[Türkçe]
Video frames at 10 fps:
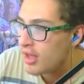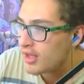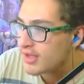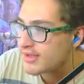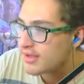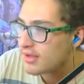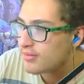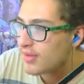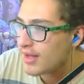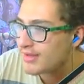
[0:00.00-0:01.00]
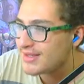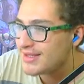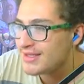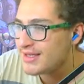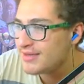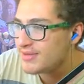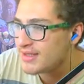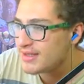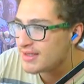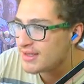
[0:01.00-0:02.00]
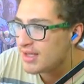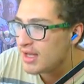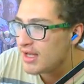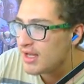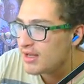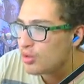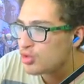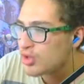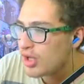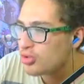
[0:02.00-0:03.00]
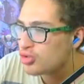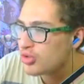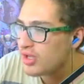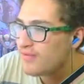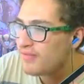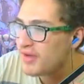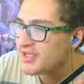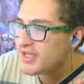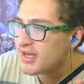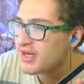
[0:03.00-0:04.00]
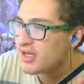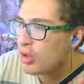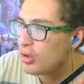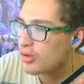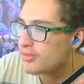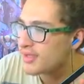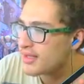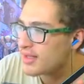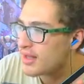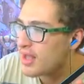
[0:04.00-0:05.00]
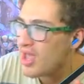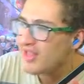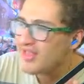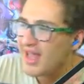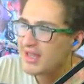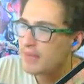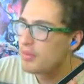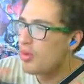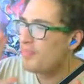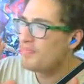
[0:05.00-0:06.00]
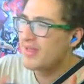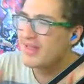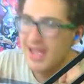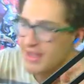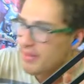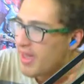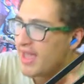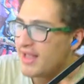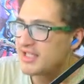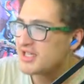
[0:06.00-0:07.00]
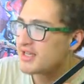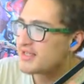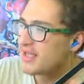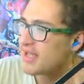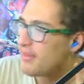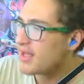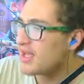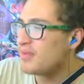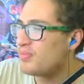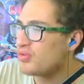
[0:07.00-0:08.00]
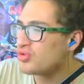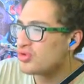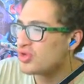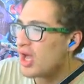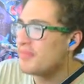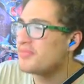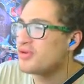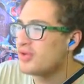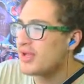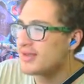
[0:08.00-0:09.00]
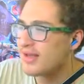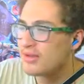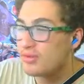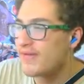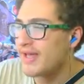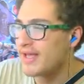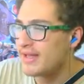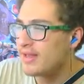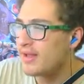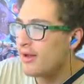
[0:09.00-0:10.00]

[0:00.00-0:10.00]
Kesin lan siz kimsiniz? Los Santos'un itfaiyecilerine kıl oluyorum zaten. Nerede bir muhabbet, nerede bir eğlence yarasak hemen gelip bozunuz. Ayıptır, günahtır yani lütfen gidin.